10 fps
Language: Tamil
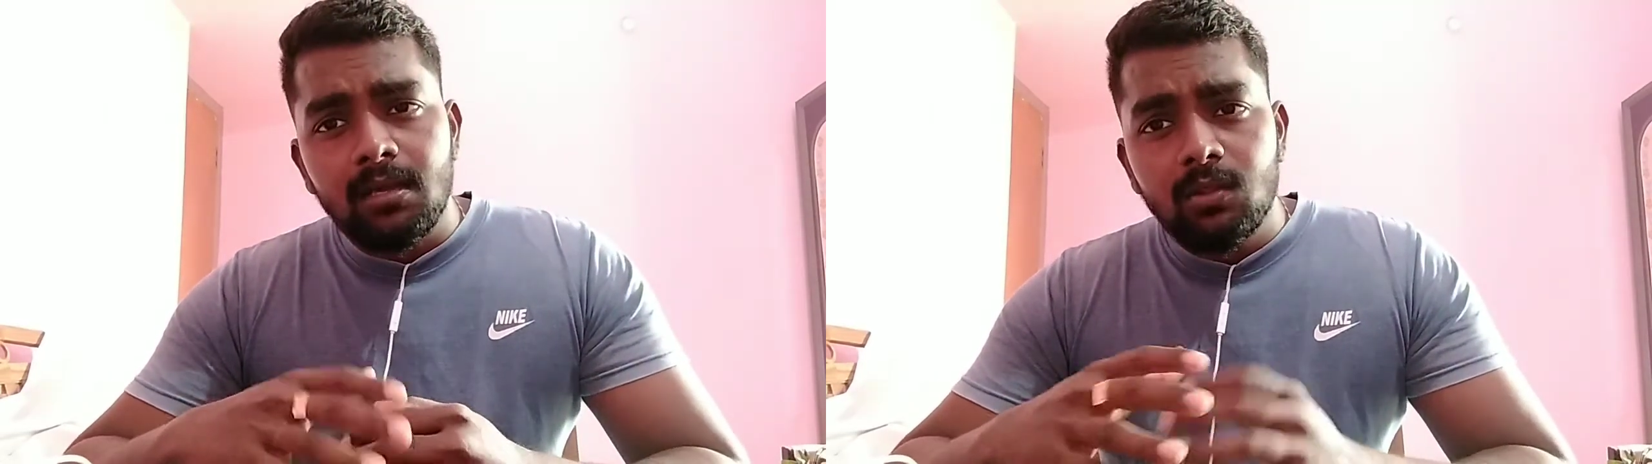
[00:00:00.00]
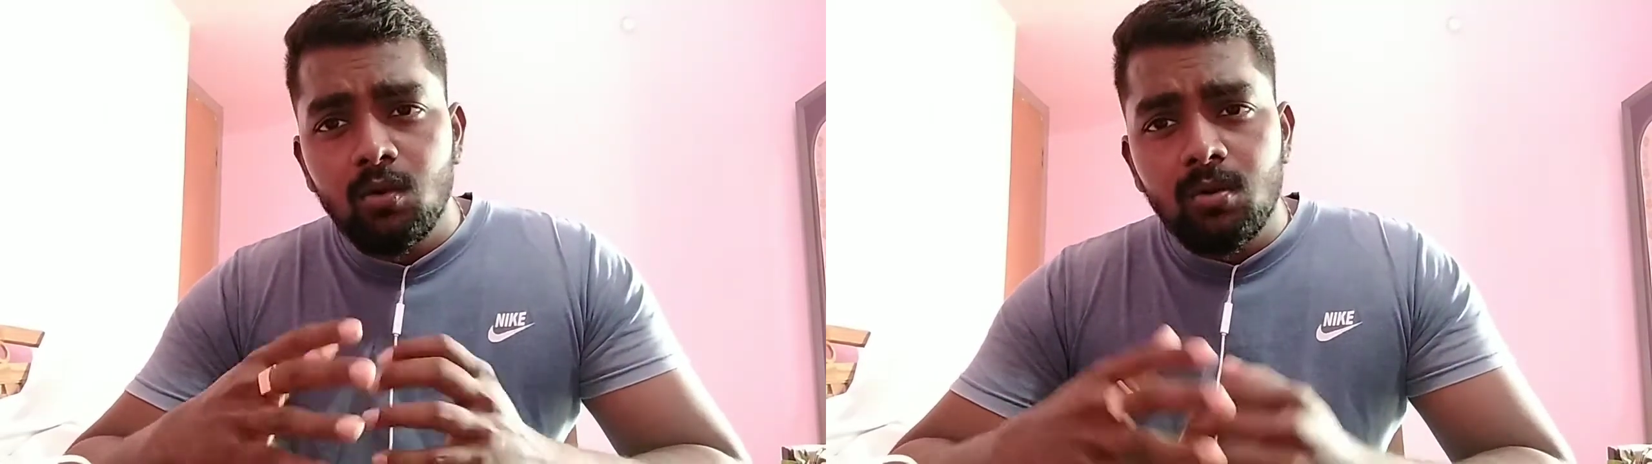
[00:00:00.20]

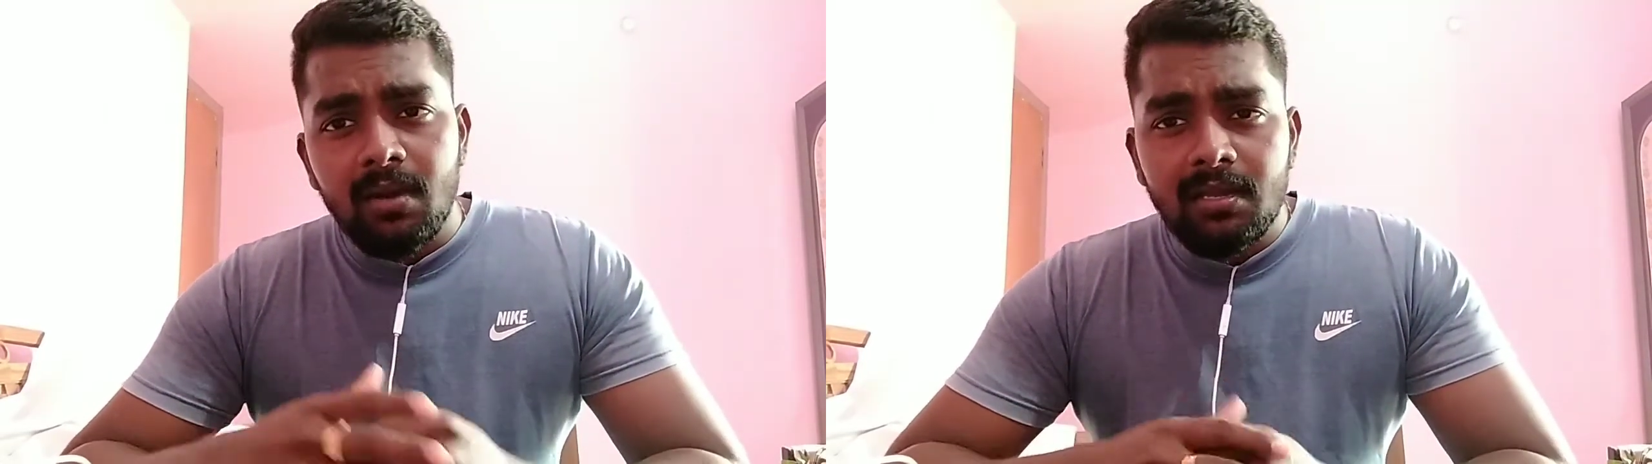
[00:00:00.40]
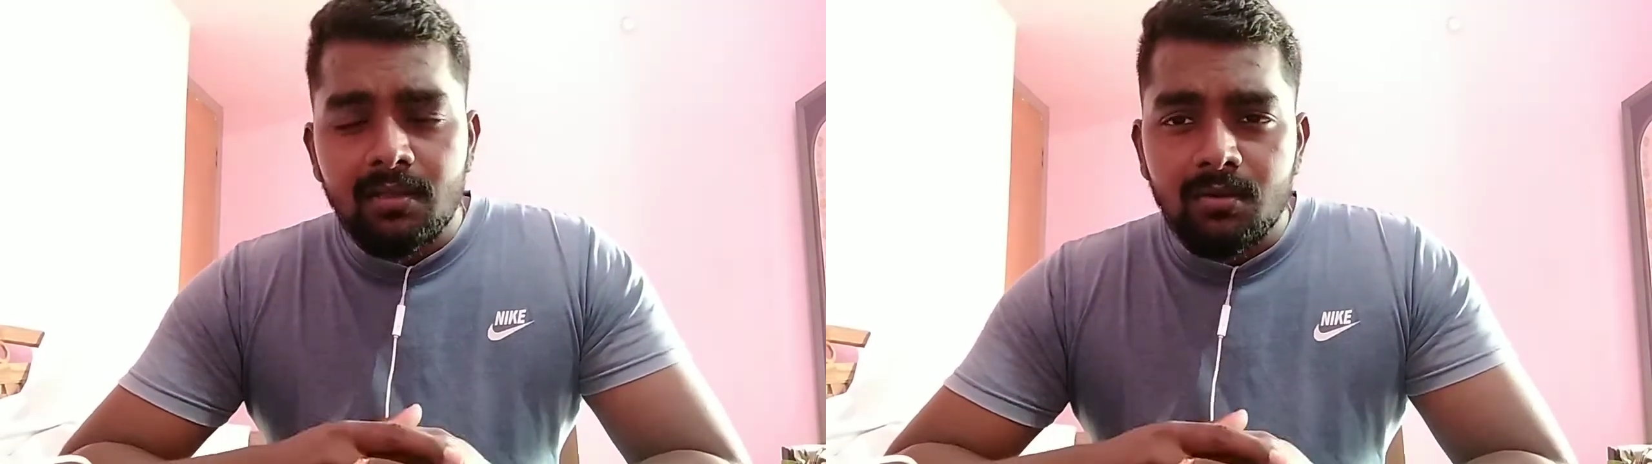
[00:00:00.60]
ஏதோ ஒரு
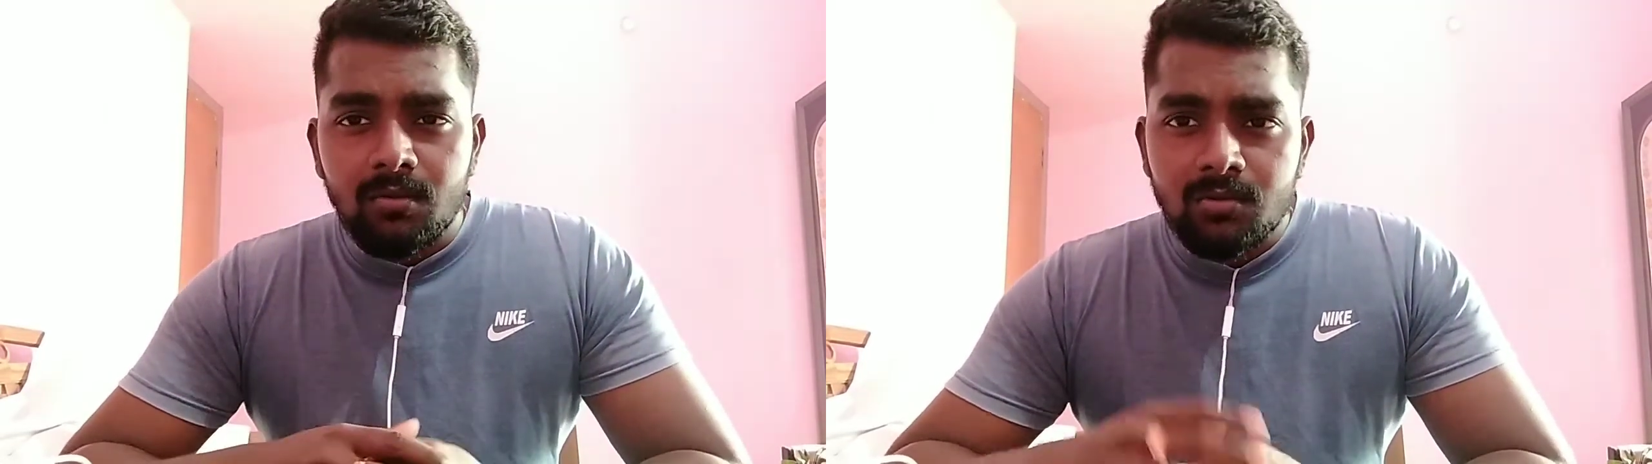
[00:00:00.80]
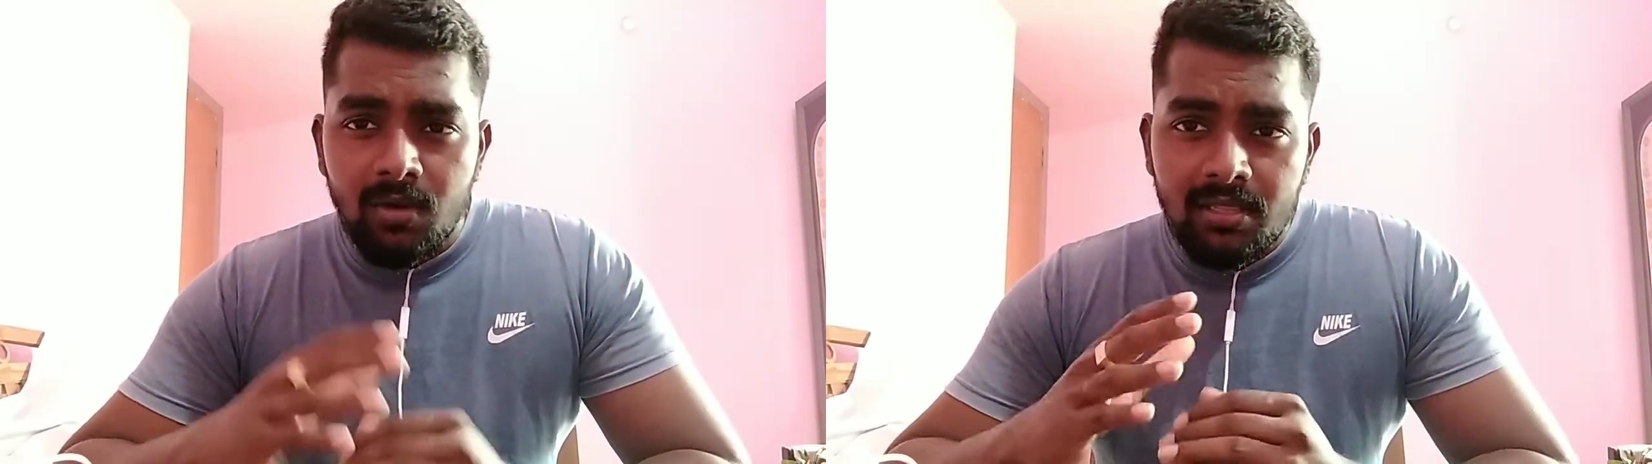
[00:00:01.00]
மாதிரி
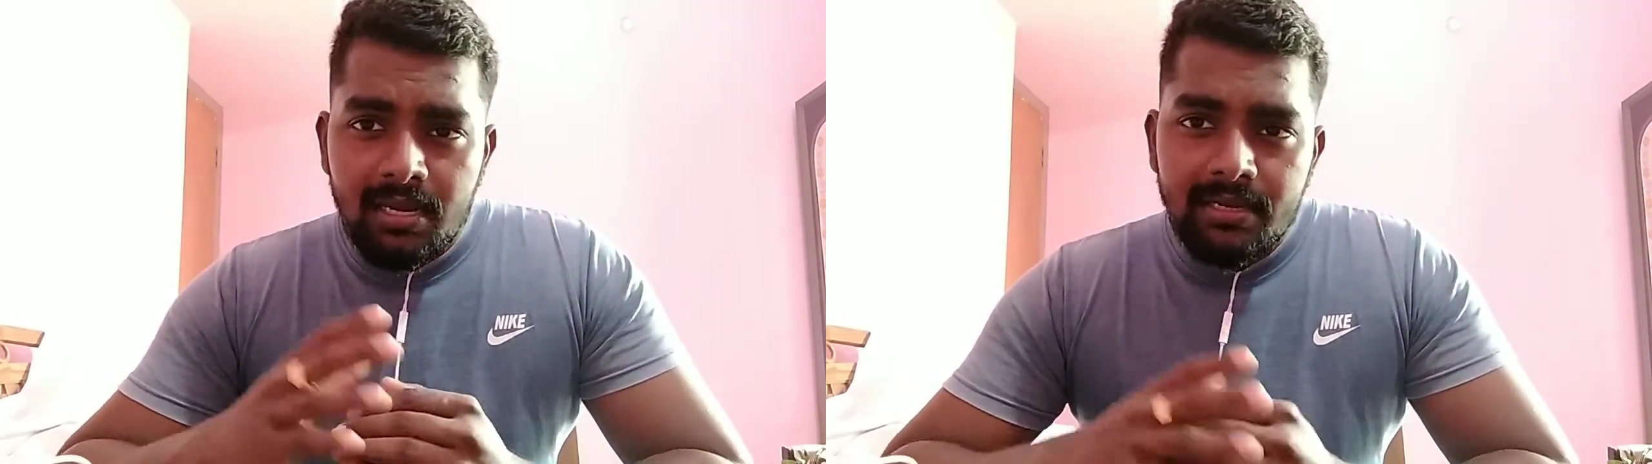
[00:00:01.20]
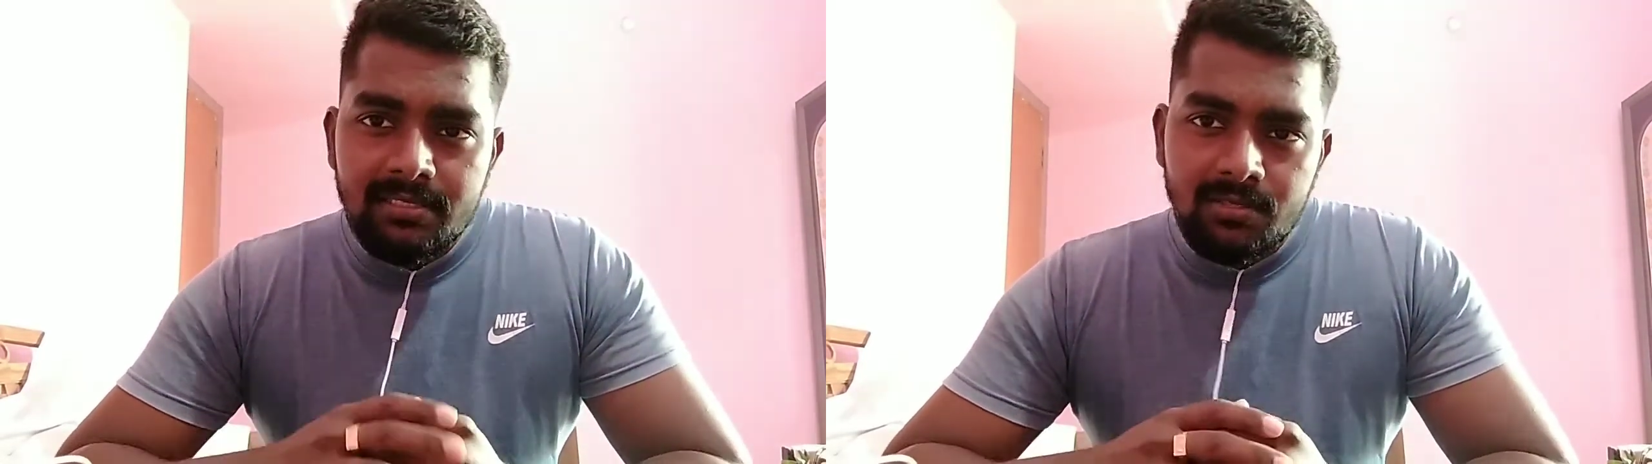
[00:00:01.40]
இருக்கும் ஸோ அதான்
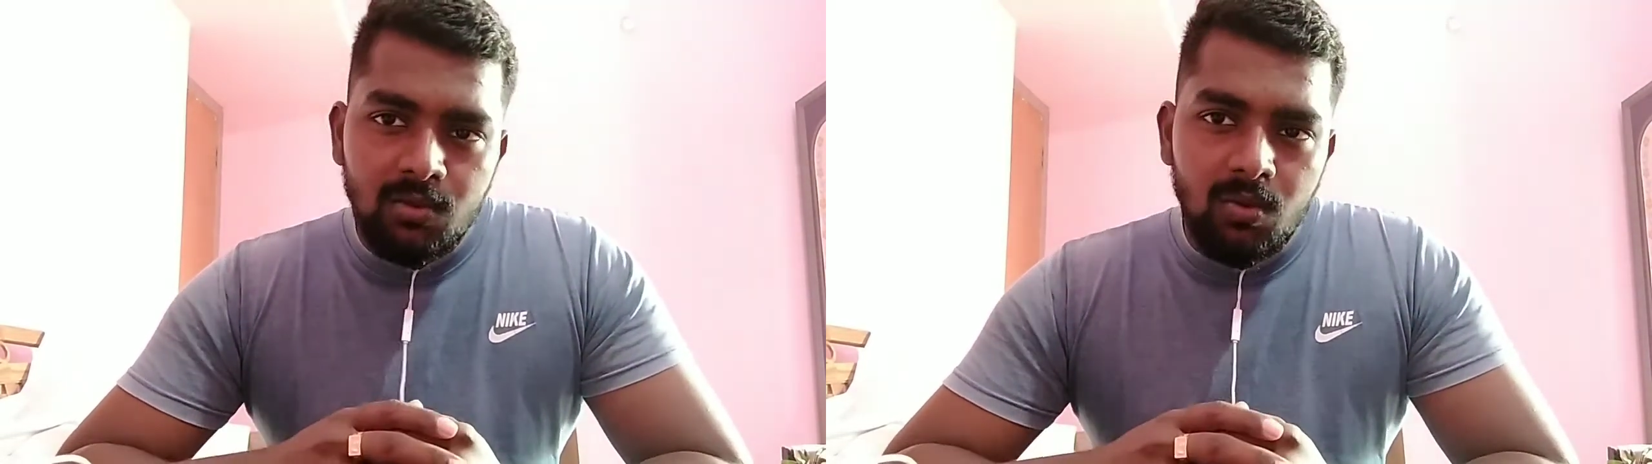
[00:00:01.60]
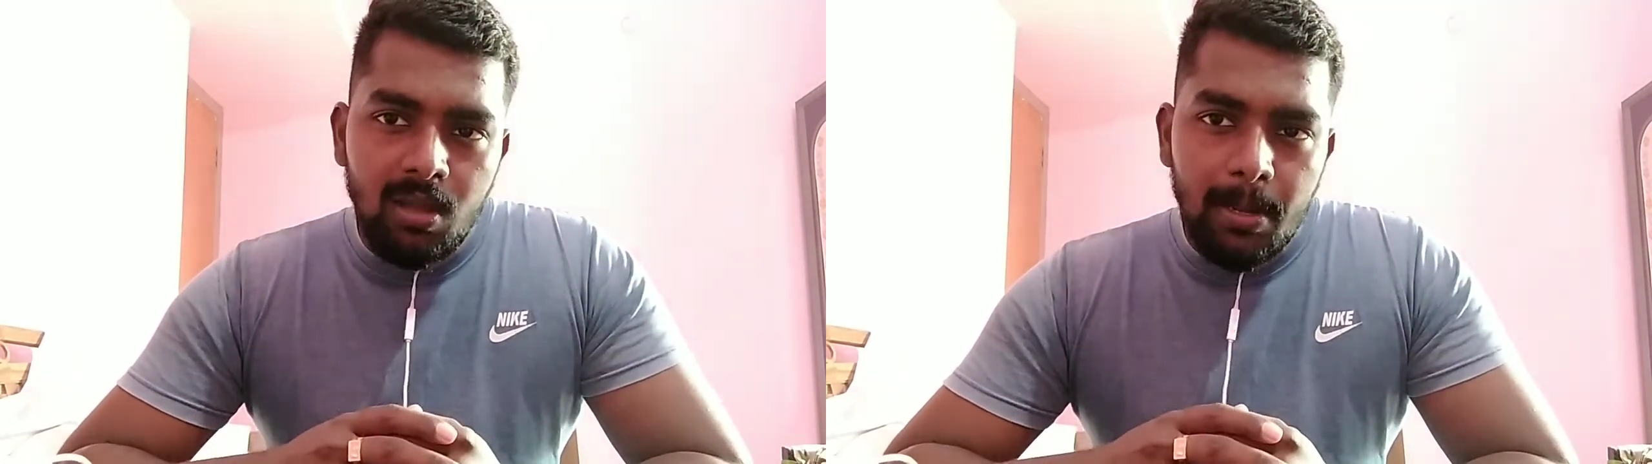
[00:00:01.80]
அடிக்ஷன்
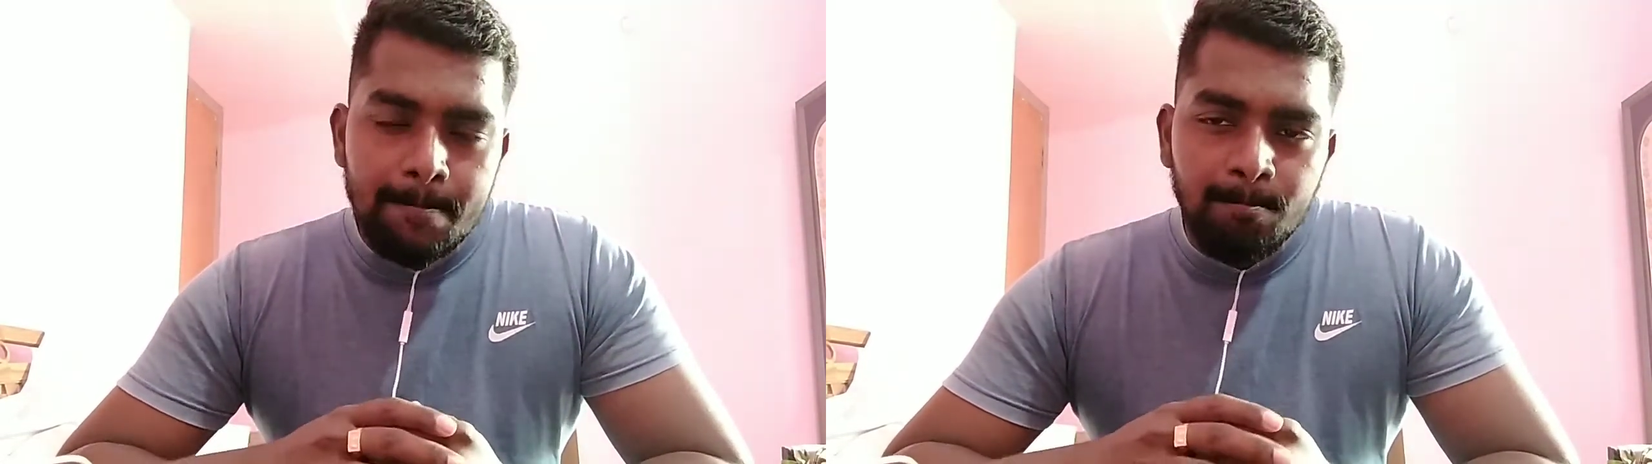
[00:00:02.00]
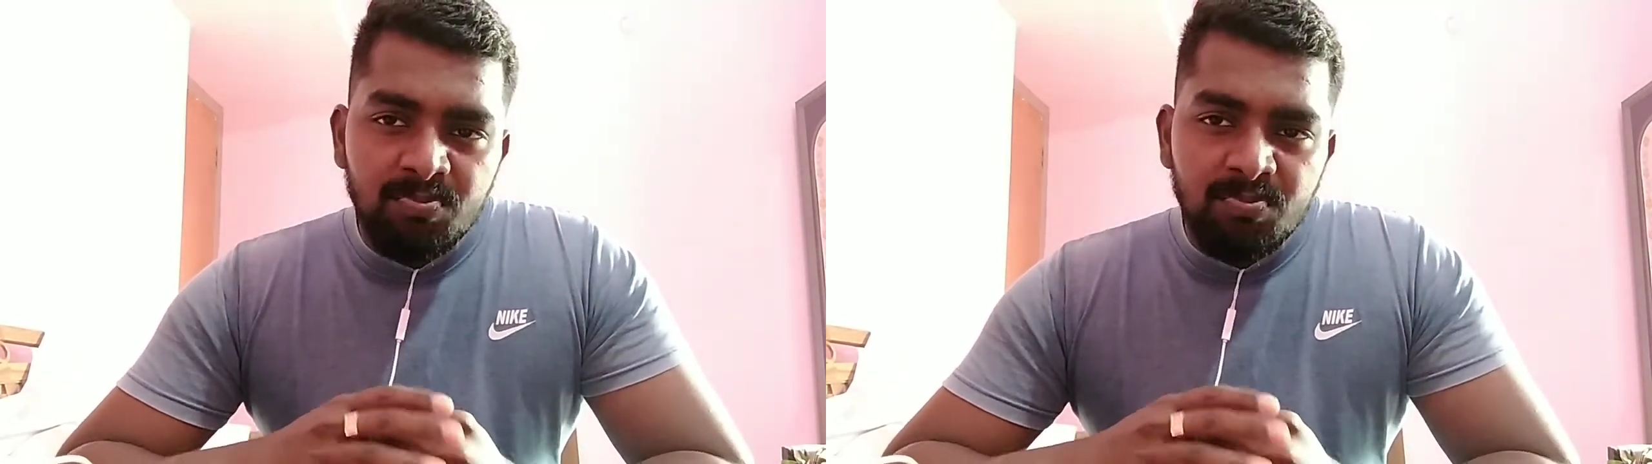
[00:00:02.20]
சொல்லுவாங்க